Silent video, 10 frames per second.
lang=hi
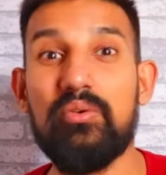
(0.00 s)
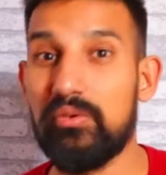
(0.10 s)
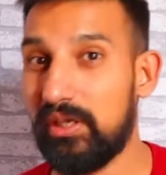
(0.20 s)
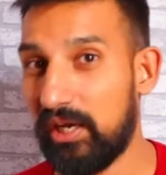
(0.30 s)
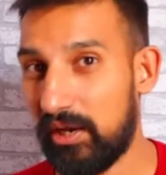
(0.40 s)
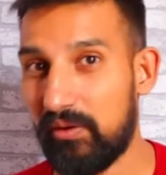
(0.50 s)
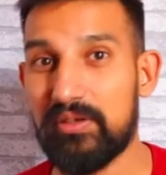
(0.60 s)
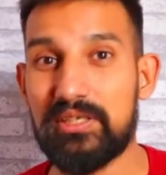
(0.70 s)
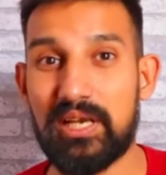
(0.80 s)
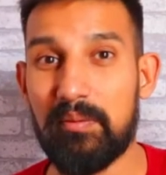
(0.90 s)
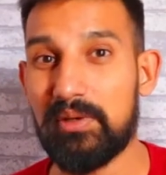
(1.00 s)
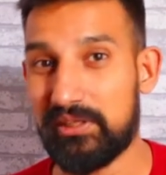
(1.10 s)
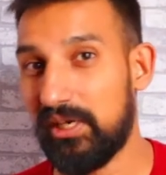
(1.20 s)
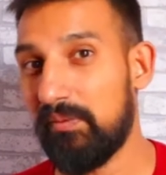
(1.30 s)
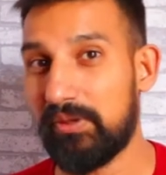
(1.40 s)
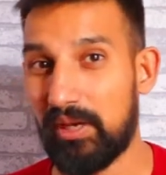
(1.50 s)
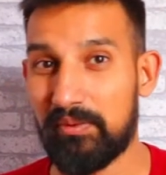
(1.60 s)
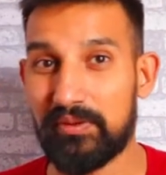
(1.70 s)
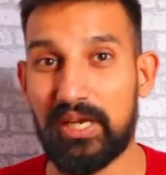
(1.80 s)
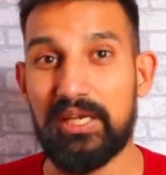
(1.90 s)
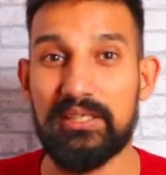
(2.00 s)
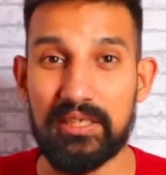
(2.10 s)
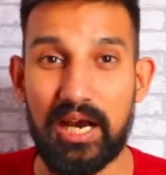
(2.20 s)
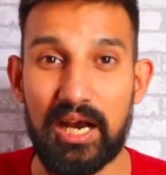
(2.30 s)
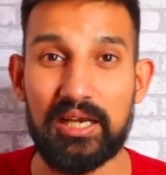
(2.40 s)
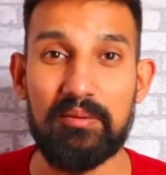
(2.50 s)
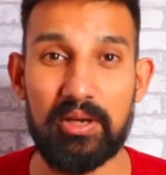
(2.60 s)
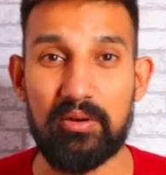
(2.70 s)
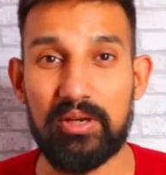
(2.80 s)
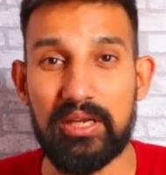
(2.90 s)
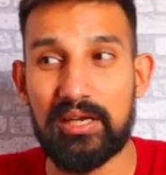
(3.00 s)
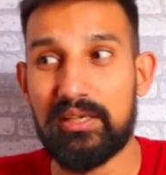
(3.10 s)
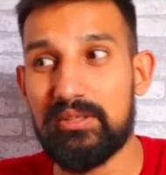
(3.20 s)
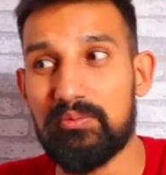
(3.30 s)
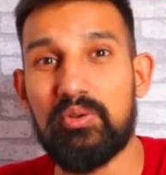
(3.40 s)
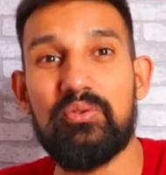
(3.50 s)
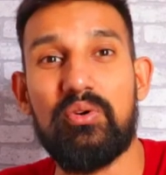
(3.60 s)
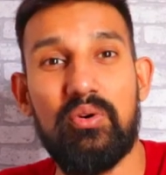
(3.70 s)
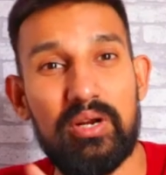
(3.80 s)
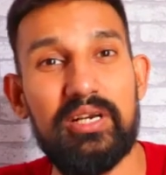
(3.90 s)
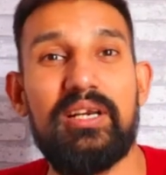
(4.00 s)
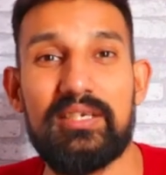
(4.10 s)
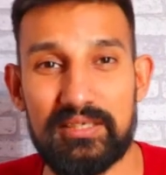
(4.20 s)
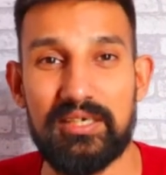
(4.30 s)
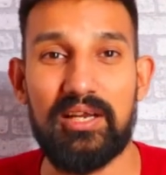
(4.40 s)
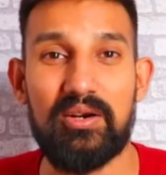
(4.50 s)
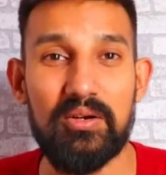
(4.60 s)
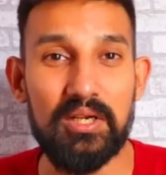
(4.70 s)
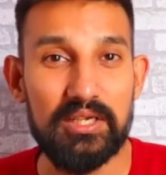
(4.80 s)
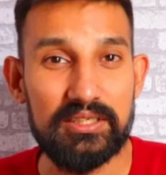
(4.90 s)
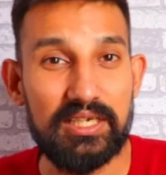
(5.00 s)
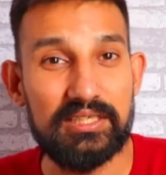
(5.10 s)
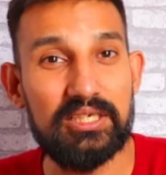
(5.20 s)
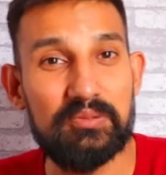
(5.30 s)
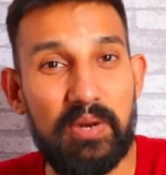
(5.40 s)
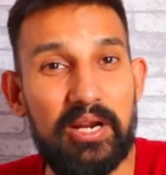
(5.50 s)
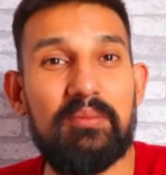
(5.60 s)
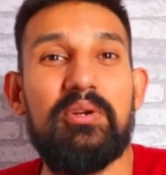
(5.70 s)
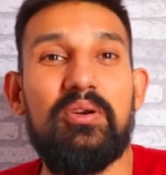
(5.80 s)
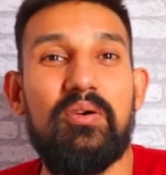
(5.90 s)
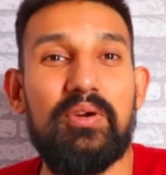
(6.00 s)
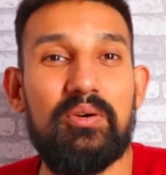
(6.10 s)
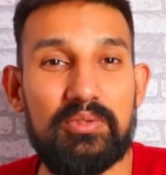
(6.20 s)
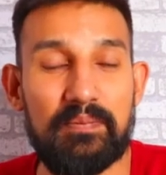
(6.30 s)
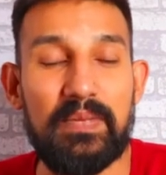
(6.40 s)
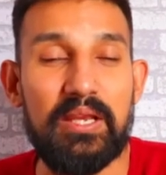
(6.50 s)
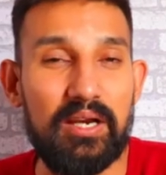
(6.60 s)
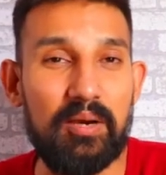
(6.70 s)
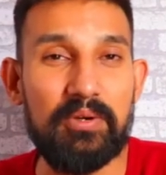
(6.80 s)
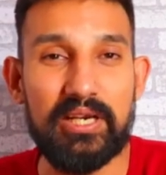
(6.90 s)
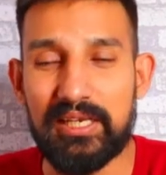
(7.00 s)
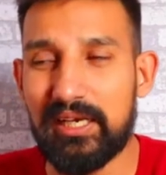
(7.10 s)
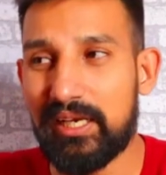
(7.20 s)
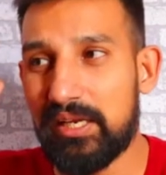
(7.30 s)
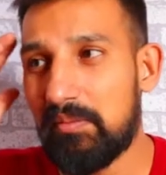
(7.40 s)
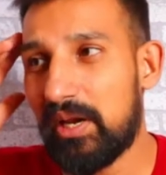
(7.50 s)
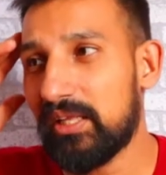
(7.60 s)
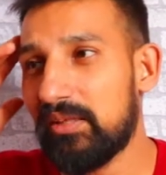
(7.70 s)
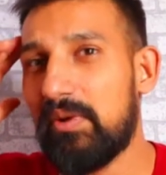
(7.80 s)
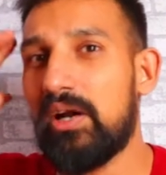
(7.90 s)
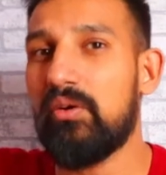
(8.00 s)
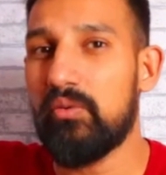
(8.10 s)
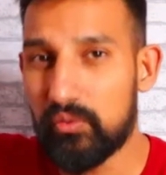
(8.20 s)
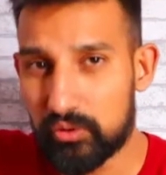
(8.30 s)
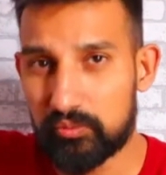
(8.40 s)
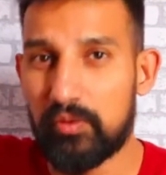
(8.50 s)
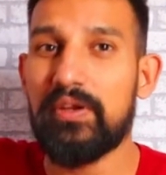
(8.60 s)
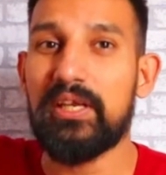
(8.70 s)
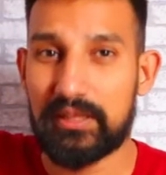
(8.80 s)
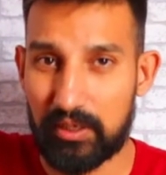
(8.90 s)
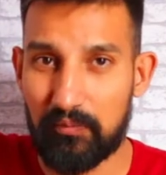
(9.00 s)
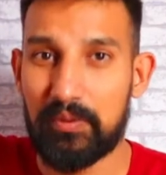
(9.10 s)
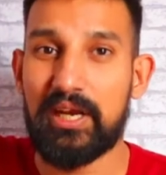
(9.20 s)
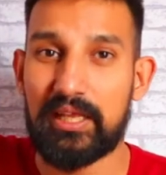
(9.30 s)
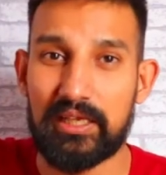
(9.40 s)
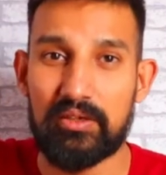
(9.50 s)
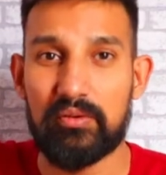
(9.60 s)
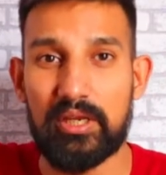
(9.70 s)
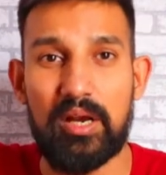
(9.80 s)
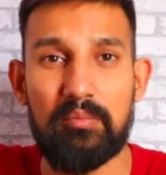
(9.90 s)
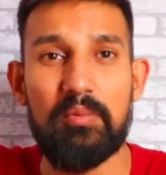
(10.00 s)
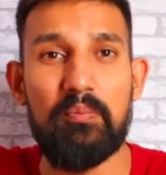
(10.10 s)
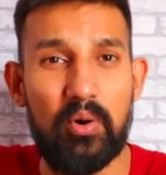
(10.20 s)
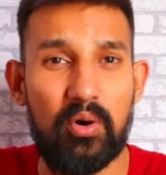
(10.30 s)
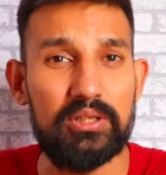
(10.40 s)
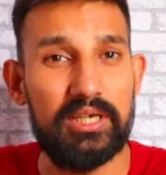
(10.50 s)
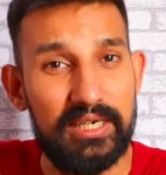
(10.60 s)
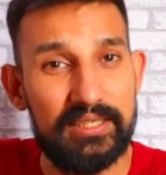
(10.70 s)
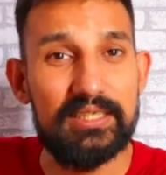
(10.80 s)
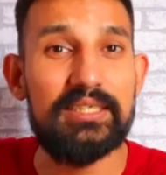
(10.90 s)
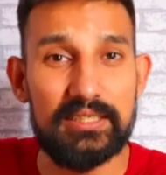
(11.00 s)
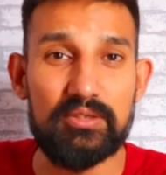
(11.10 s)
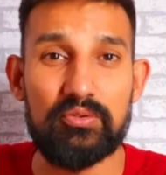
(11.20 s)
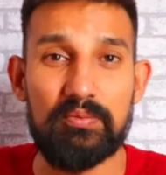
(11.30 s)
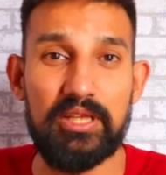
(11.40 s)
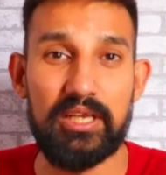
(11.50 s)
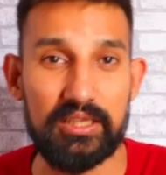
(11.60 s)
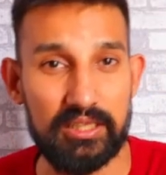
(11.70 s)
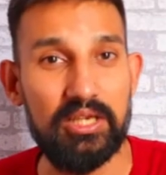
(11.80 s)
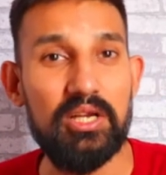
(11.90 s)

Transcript: क्यों दिखा रहे हो इसका मतलब क्या बनता है इसे आगे बनाओ ना यार इसमें कुछ और इंटरेस्टिंग डालो जैसा स्पाइडर नो वे होम था अब कहीं ना कहीं हमारा दिमाग उस मूवी के तरफ भी रहता है क्योंकि हमने बहुत अच्छी चीज़ें उसमें देखी थी